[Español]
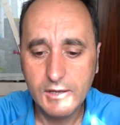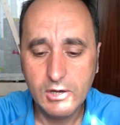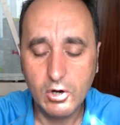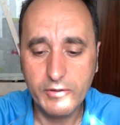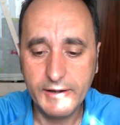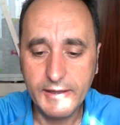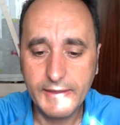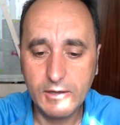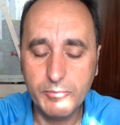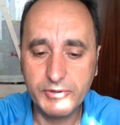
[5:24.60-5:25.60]
os diría
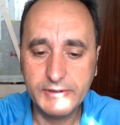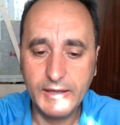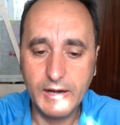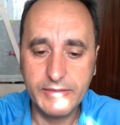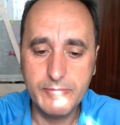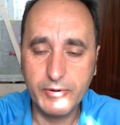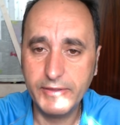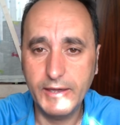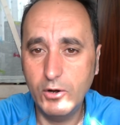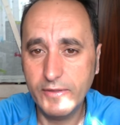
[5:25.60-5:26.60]
de que un porcentaje al
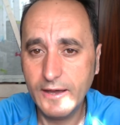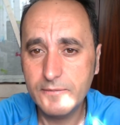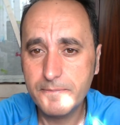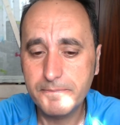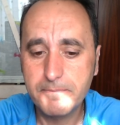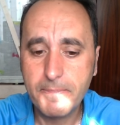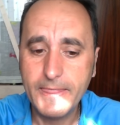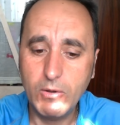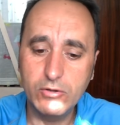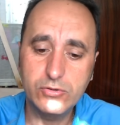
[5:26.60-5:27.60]
100% es lo ideal.
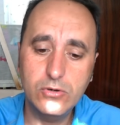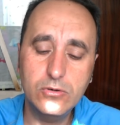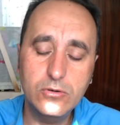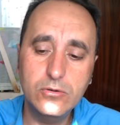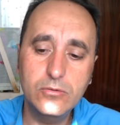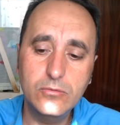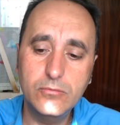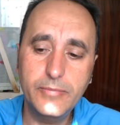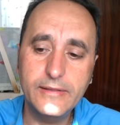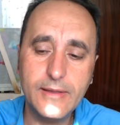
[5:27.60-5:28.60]
Cuando
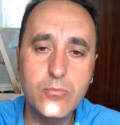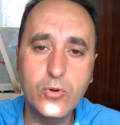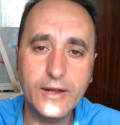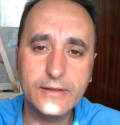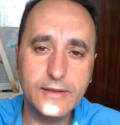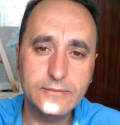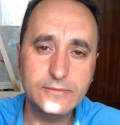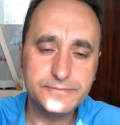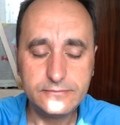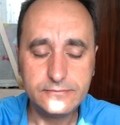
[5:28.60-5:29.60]
son ventas muy altas,
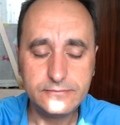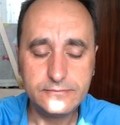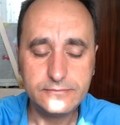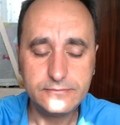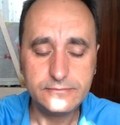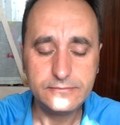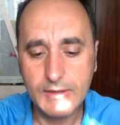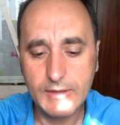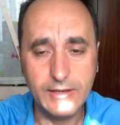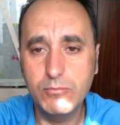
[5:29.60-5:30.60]

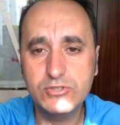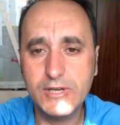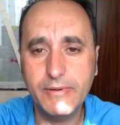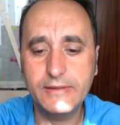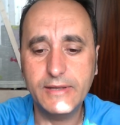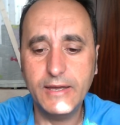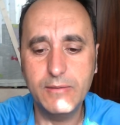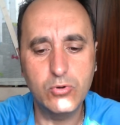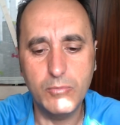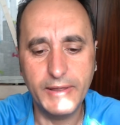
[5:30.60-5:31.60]
eh, tienes muchas ventas, es
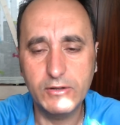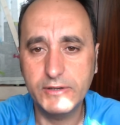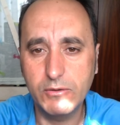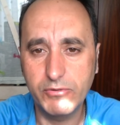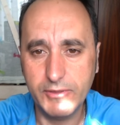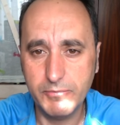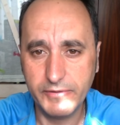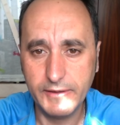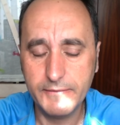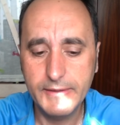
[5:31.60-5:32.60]
muy complicado tener un
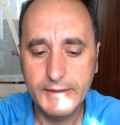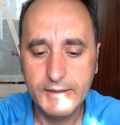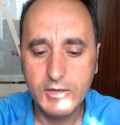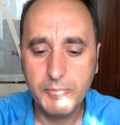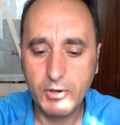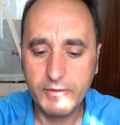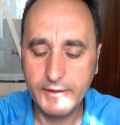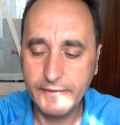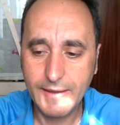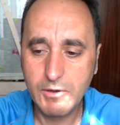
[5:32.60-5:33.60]
100%, pero
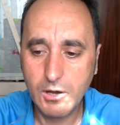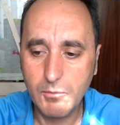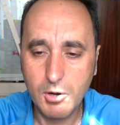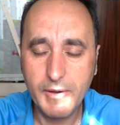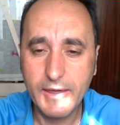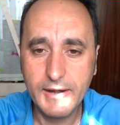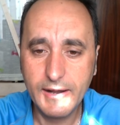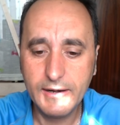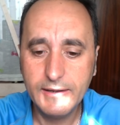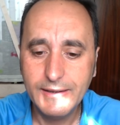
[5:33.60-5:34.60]
digamos que como norma
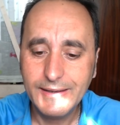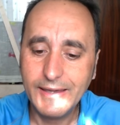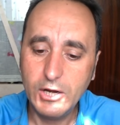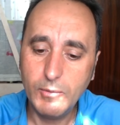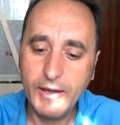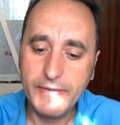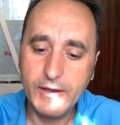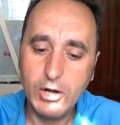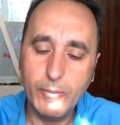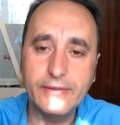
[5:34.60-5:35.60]
general, que no baje
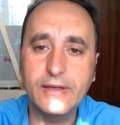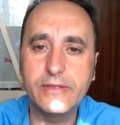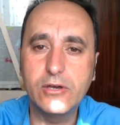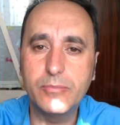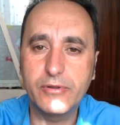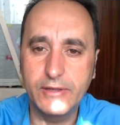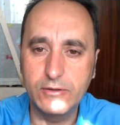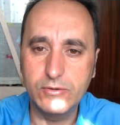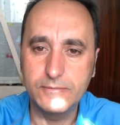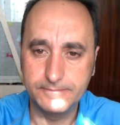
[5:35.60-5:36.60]
del
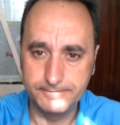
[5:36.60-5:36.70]
95%.